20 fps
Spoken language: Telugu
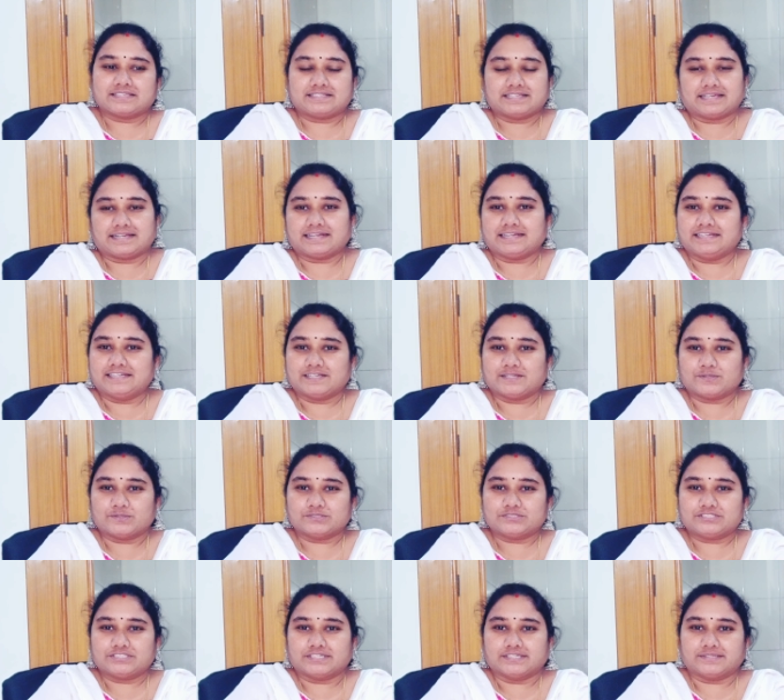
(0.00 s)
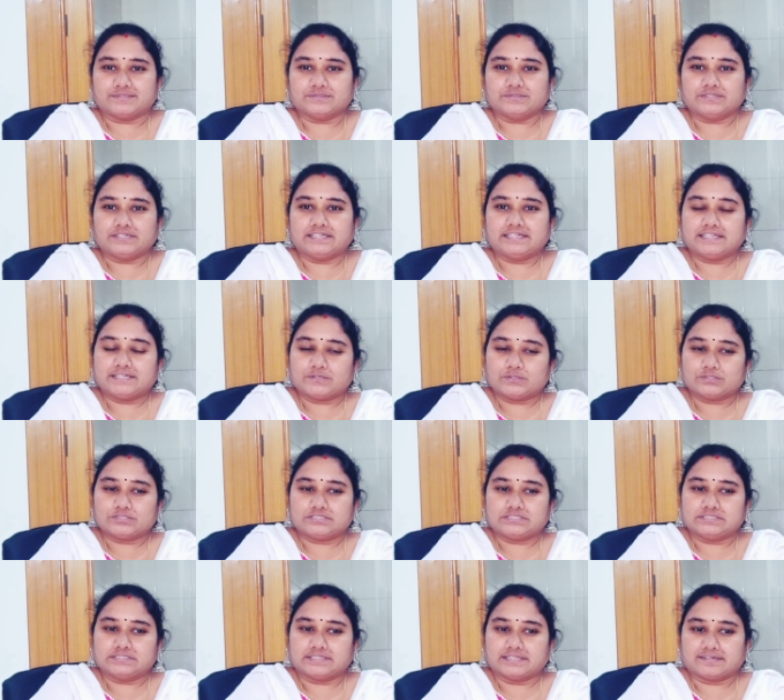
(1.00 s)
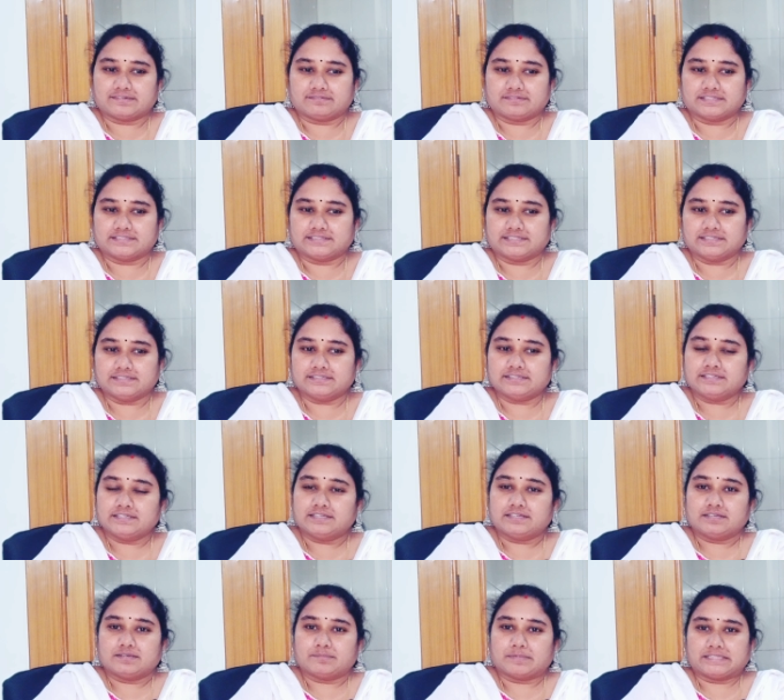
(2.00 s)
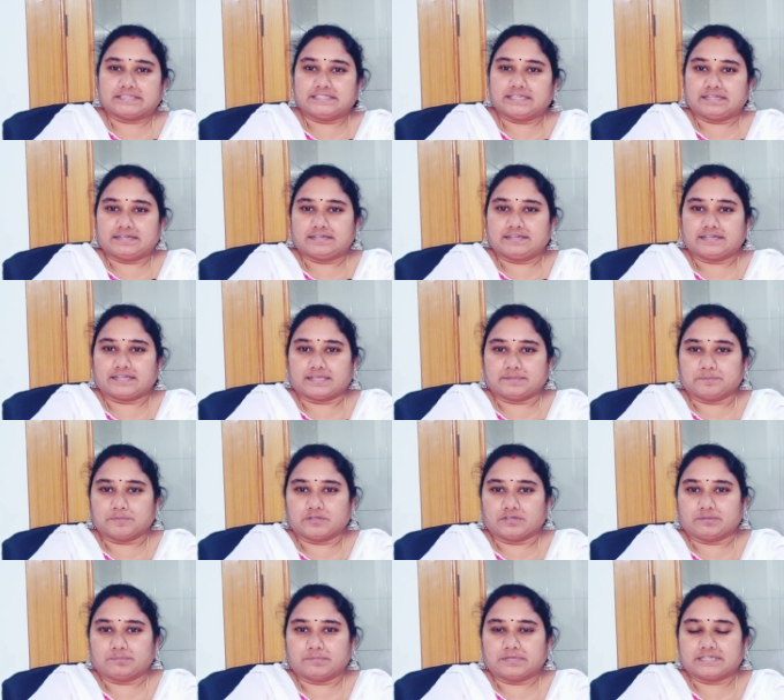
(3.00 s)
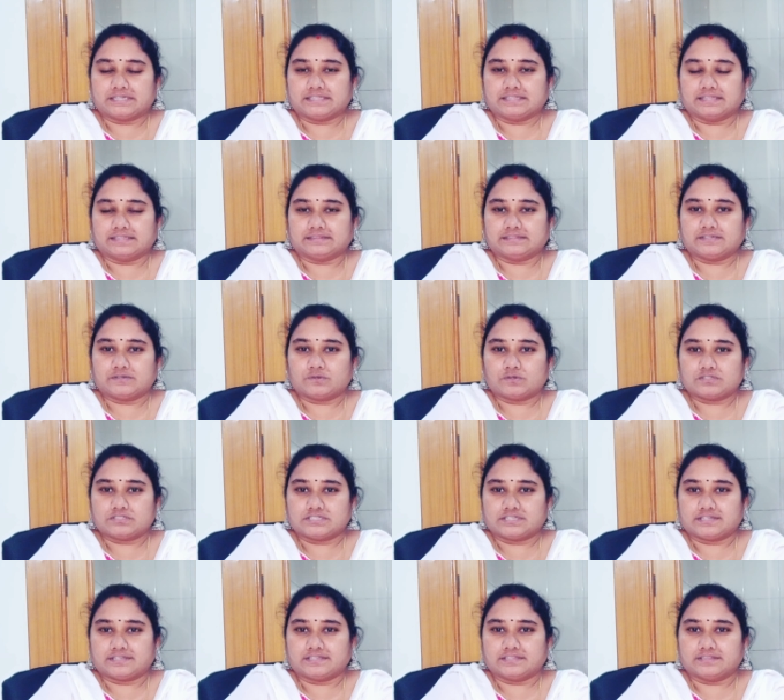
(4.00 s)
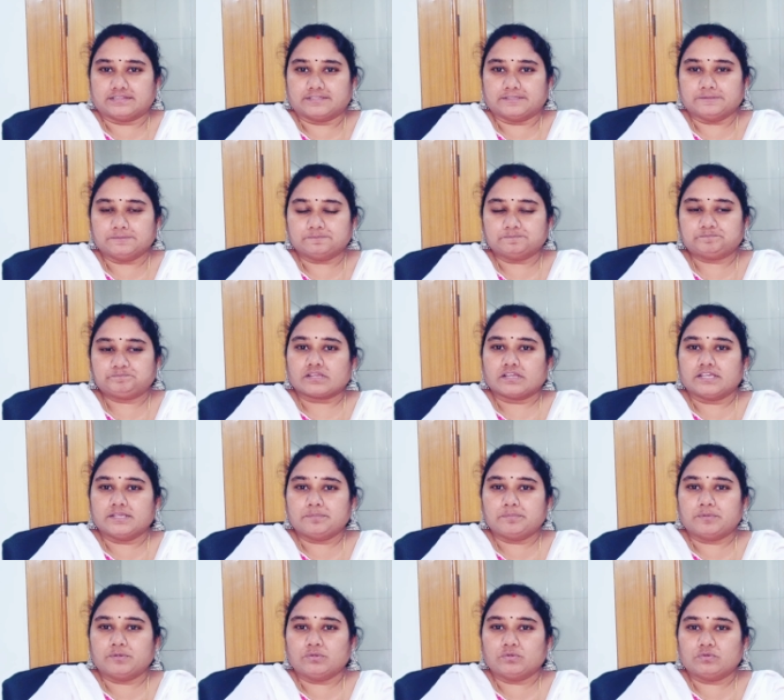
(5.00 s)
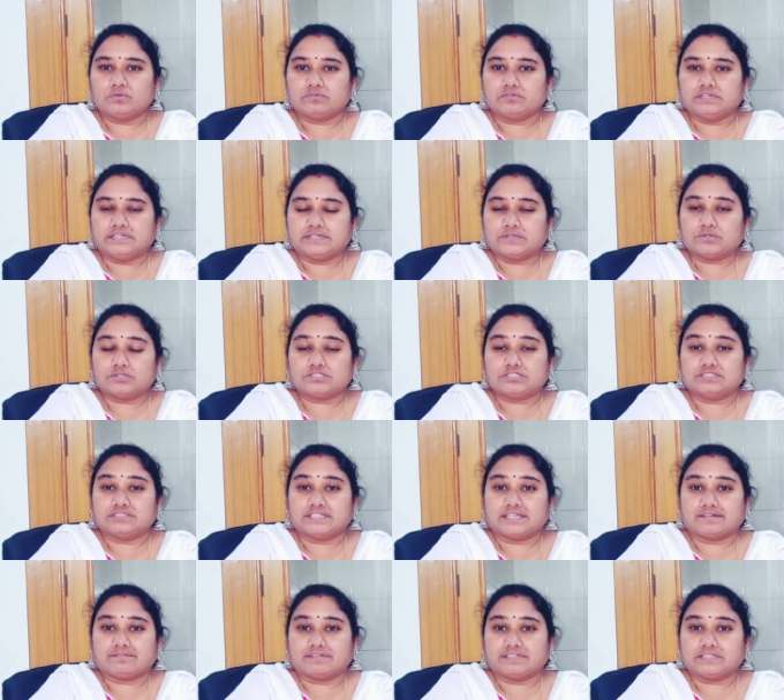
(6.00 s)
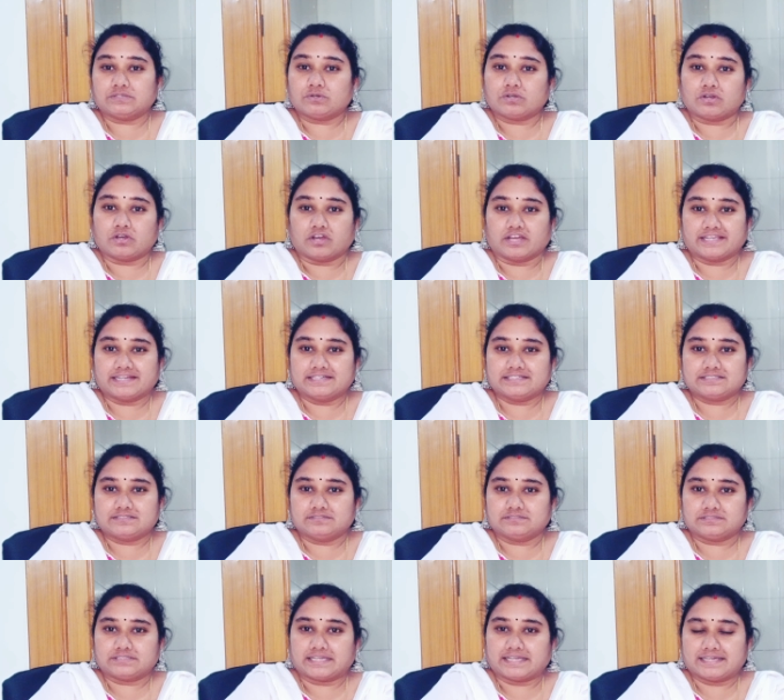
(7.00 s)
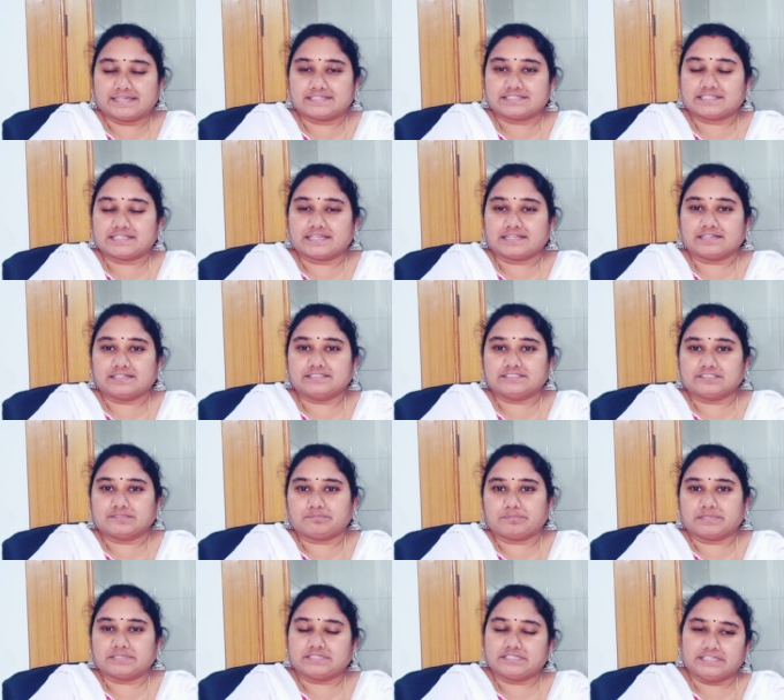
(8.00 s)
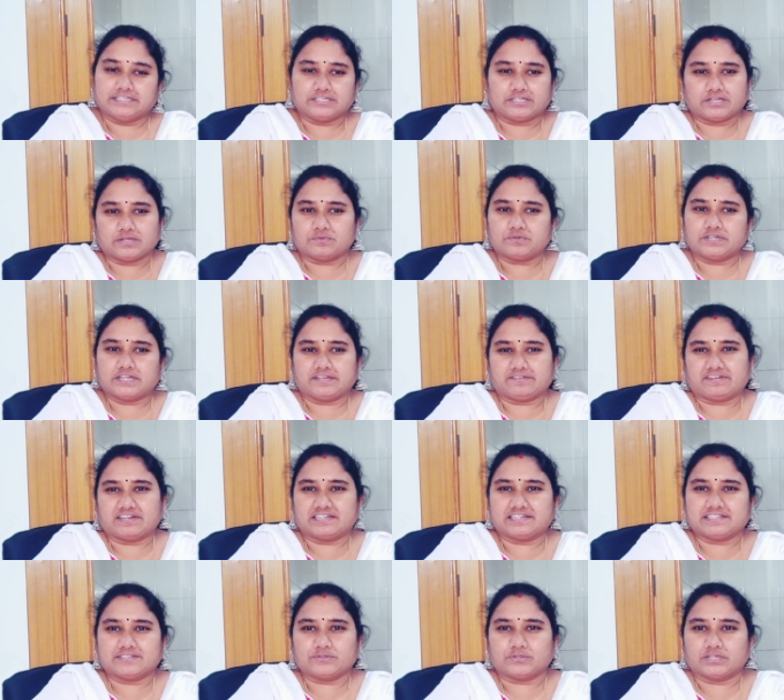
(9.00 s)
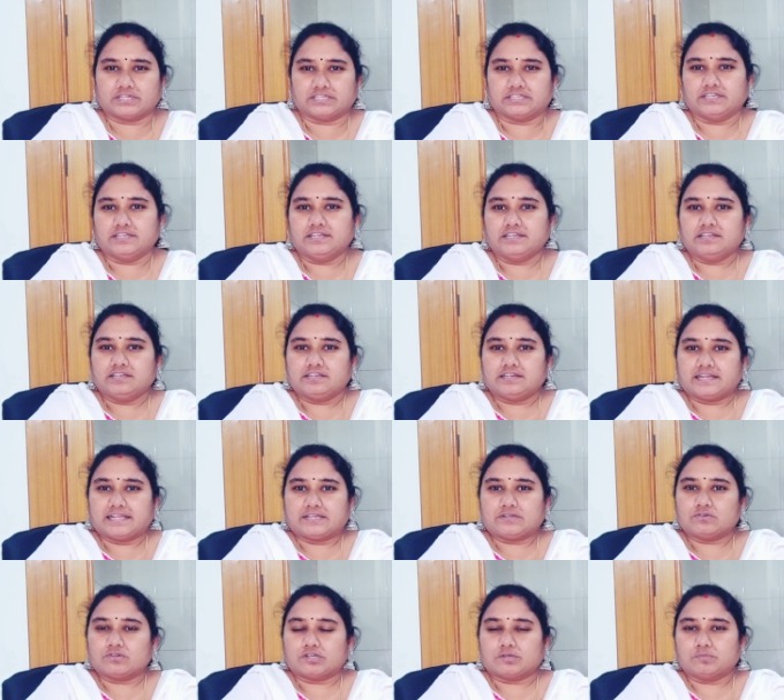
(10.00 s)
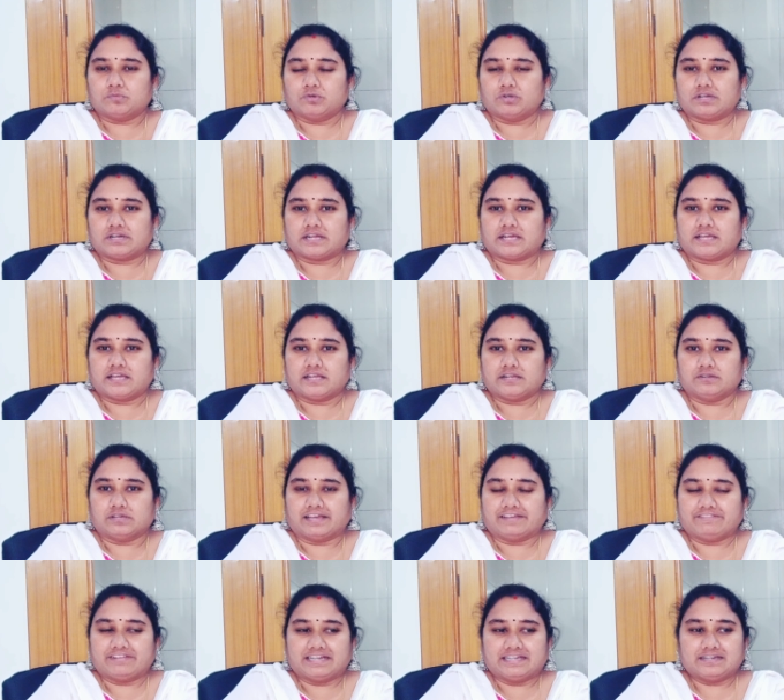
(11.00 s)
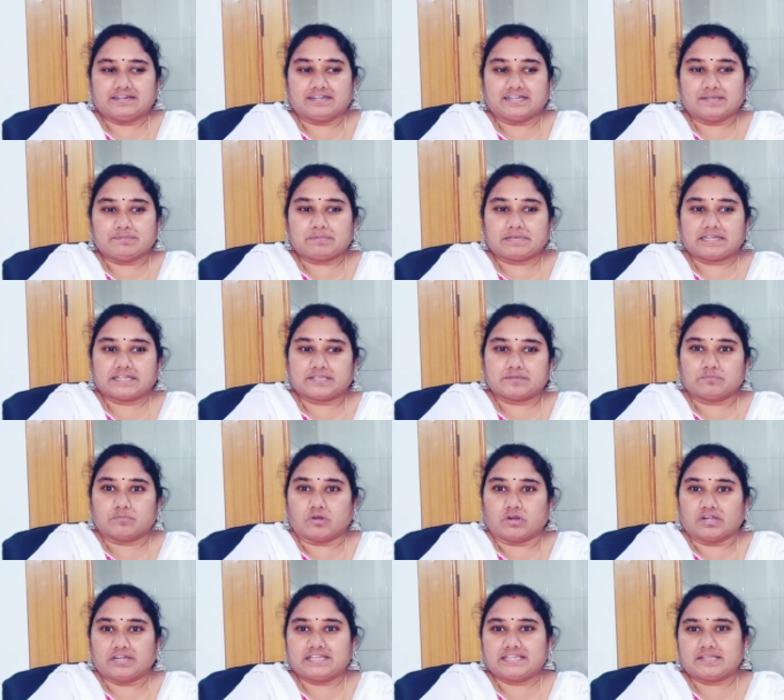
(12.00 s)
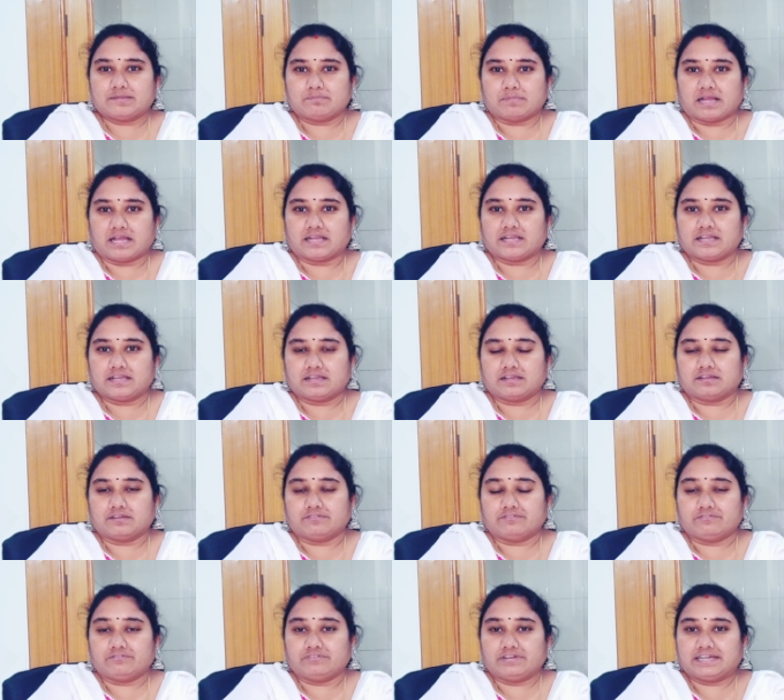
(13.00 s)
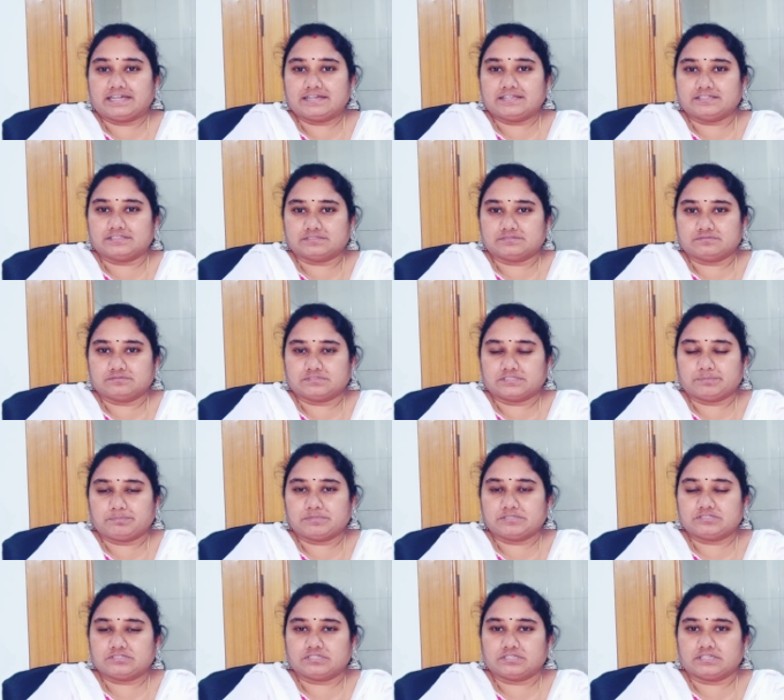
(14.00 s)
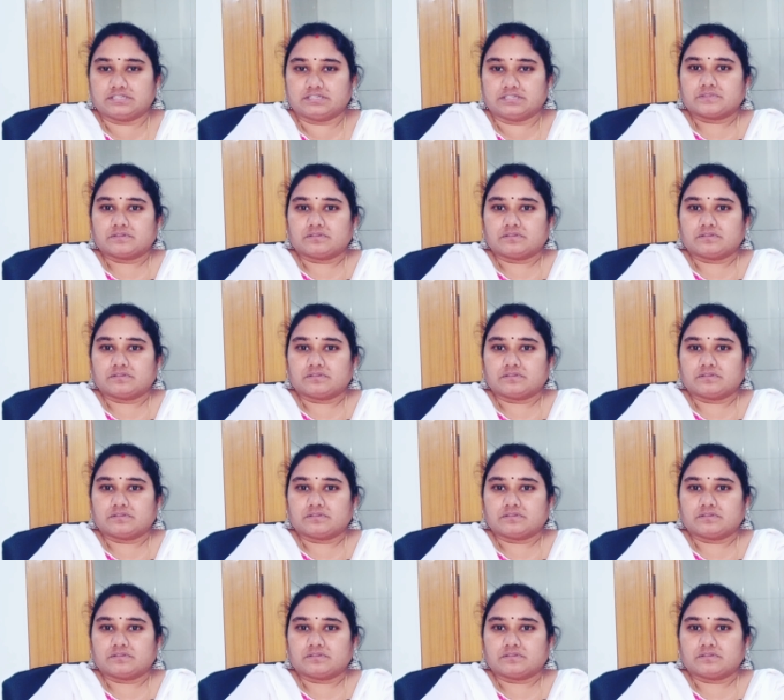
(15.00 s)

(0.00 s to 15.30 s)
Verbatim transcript: సరే ఇంటికి వచ్చారు ఇంటికి వచ్చిన తర్వాత మధ్యాహ్నం టైంలో అనమాట ఇదంతా కూడా జరిగింది ఇప్పుడు ఇంటికి వచ్చిన తర్వాత ఒక ఆయిల్ తయారు చేయాలని చెప్పేసి ఇంట్లో ఉండే వాటితోనే లైక్ ఒక మూడు రకాలు అవేంటంటే మనకి బాడీకి బాగా వేడి తెప్పించే